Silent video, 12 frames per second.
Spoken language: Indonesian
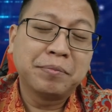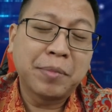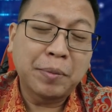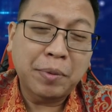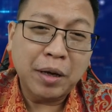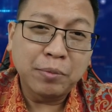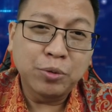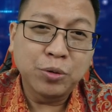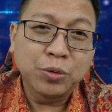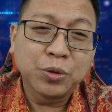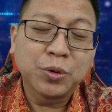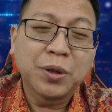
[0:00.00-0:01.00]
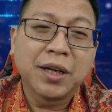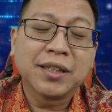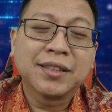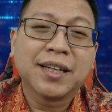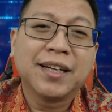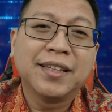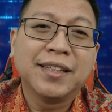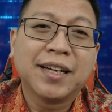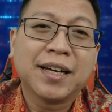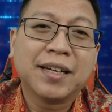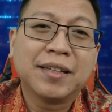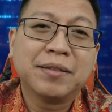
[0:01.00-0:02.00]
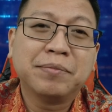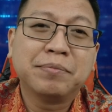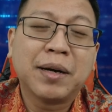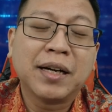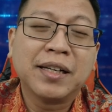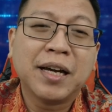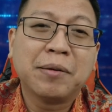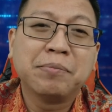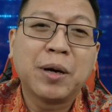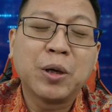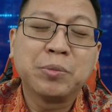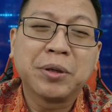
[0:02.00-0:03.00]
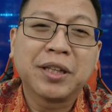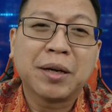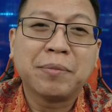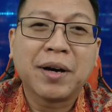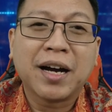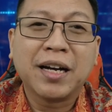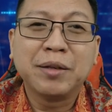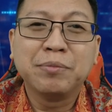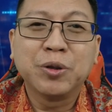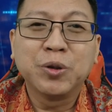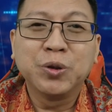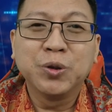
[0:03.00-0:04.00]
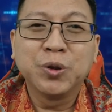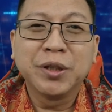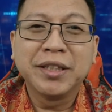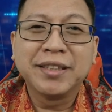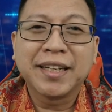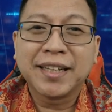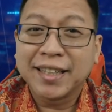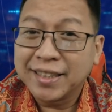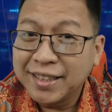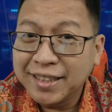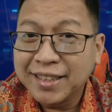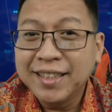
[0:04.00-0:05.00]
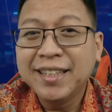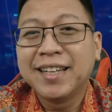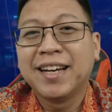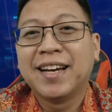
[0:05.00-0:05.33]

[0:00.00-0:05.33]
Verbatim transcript: Bapak Ibu Saudara sekalian bagi yang baru pertama kali mengunjungi channel ini,